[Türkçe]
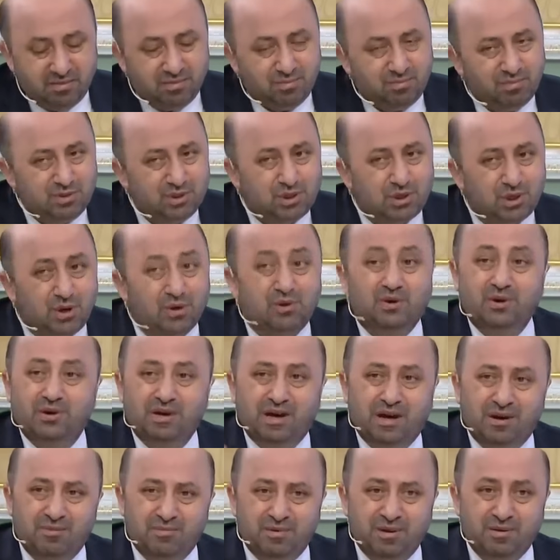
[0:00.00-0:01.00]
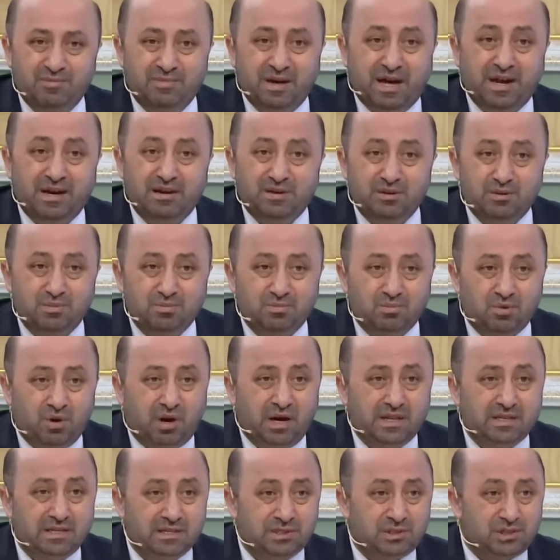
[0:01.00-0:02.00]
bu çok önemli. Ben bu
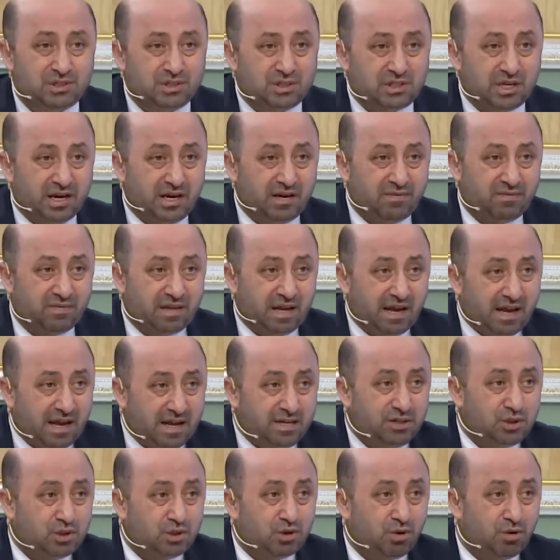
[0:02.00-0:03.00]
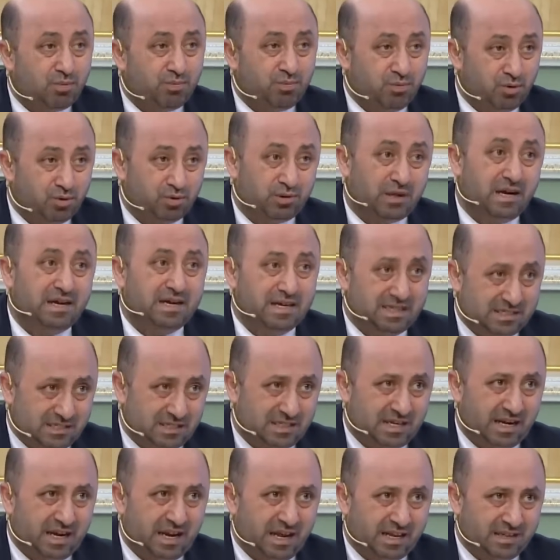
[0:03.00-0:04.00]
hadisi şerifte en çok burada
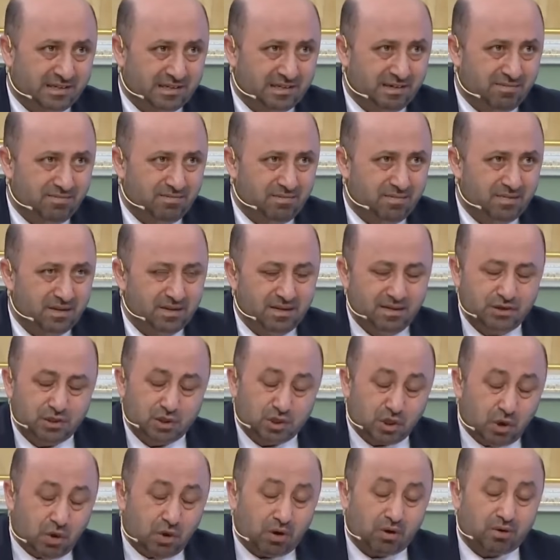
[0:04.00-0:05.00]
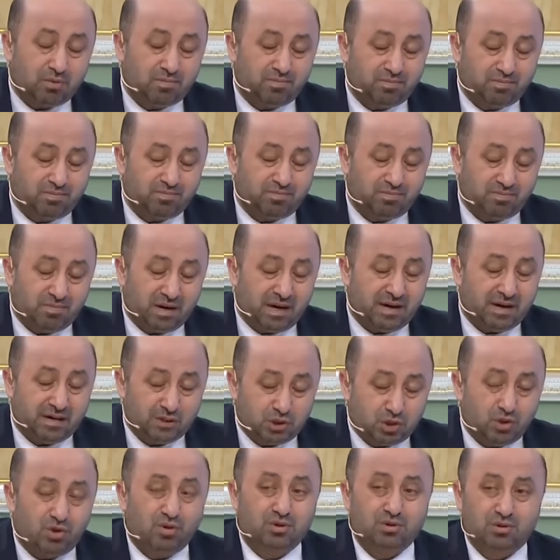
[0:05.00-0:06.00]
etkilendim. Çok bana
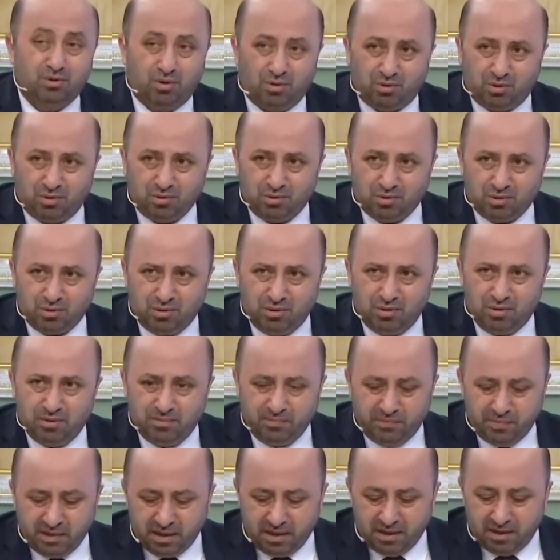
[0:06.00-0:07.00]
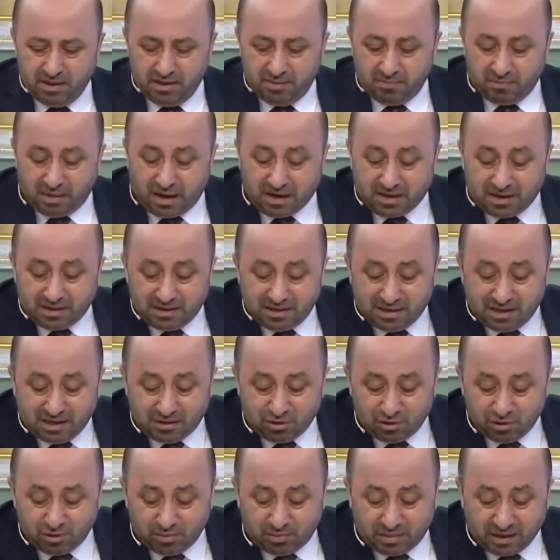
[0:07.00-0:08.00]
çok dokundu. Bakın ne
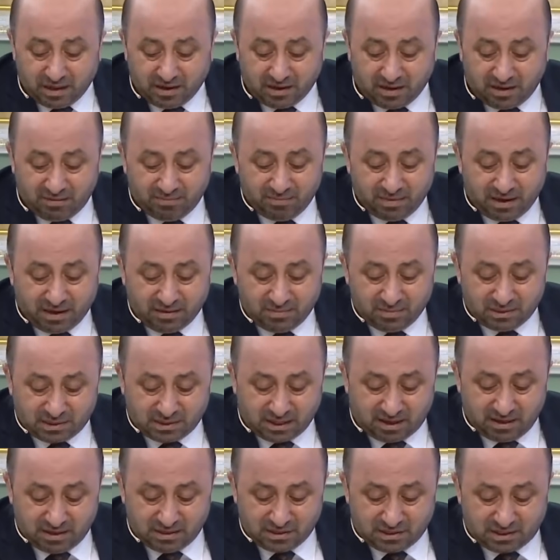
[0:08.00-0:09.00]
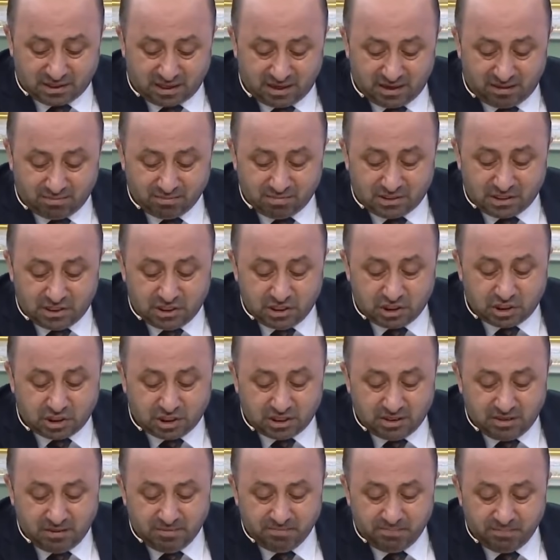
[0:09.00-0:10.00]
diyor peygamberimiz Aleyhisselam?
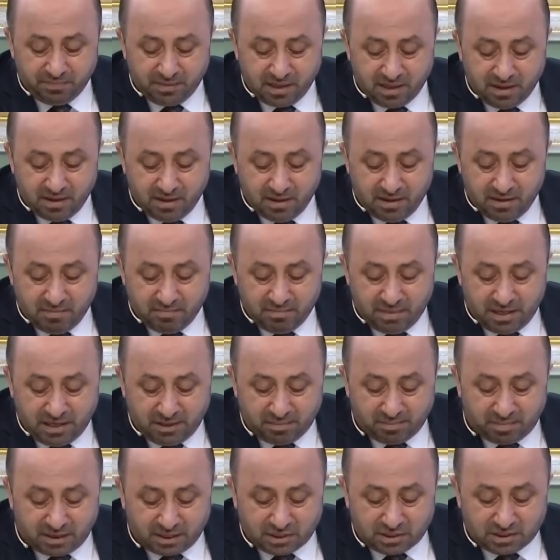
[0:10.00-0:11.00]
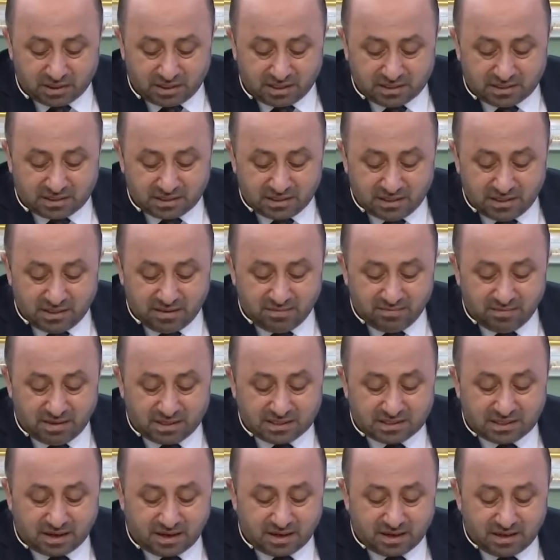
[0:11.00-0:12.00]
Kişi bir başkasının
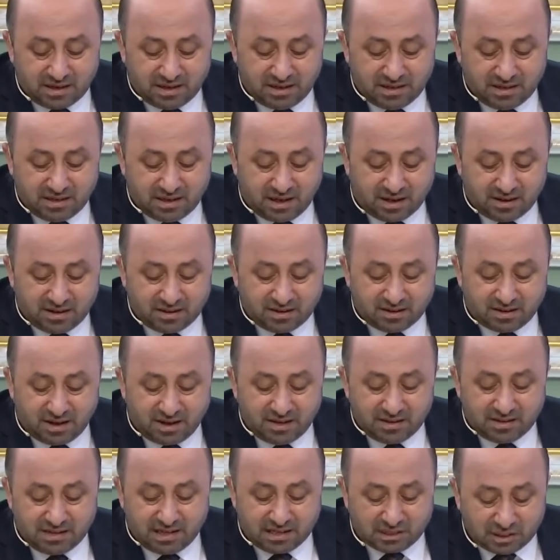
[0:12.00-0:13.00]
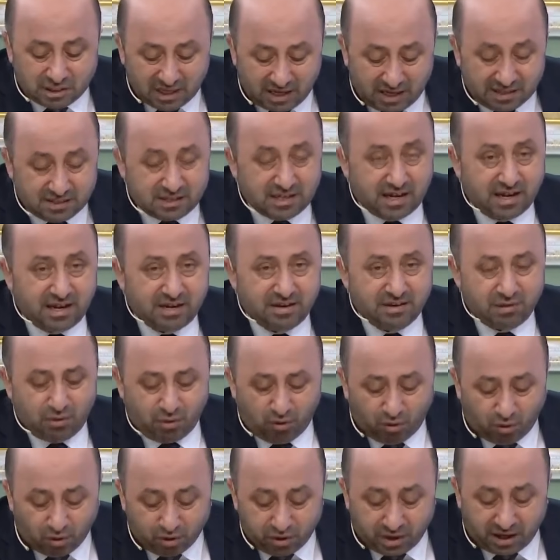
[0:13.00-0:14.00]
mezarının yanından geçerken
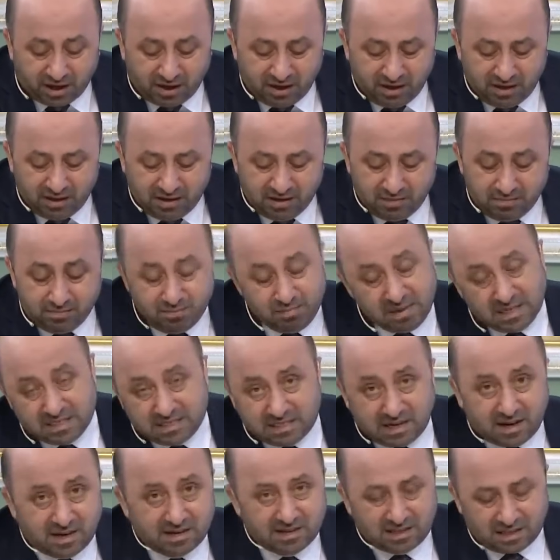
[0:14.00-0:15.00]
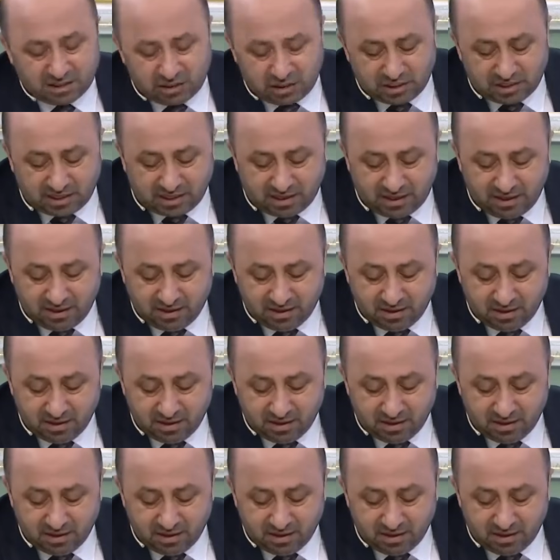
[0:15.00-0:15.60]
ona mezardakine